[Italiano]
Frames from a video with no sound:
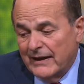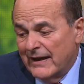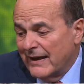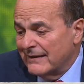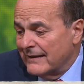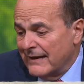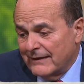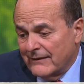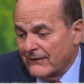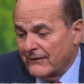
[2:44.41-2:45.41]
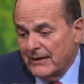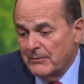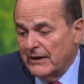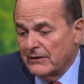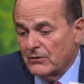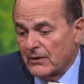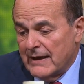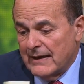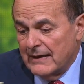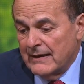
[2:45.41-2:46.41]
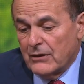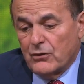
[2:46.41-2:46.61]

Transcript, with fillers: e al di là del sistema elettorale,